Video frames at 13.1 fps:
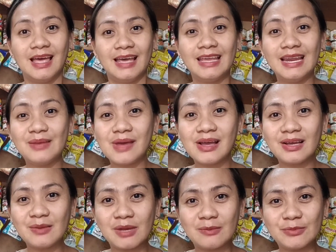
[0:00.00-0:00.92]
Ayan lang
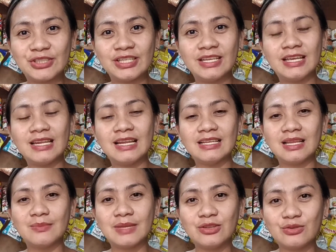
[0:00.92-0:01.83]
mga kamamshi, yan
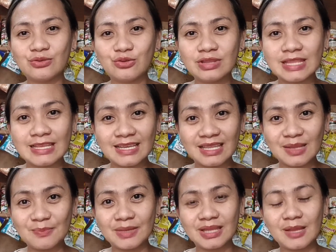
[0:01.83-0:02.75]
lang naman yung konting
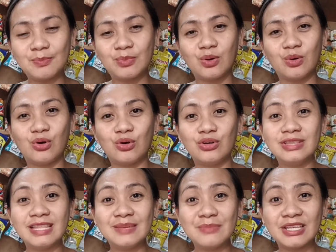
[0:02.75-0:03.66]
ganap-ganap ko o
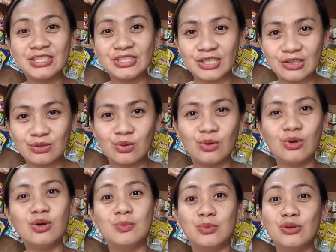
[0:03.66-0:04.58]
konting kunting share
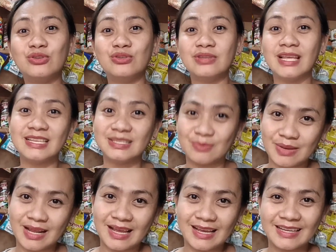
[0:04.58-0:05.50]
ko for today's
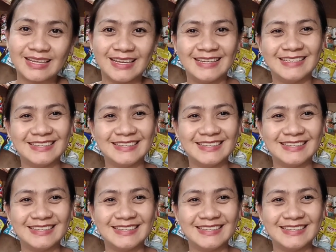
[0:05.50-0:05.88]
vlog.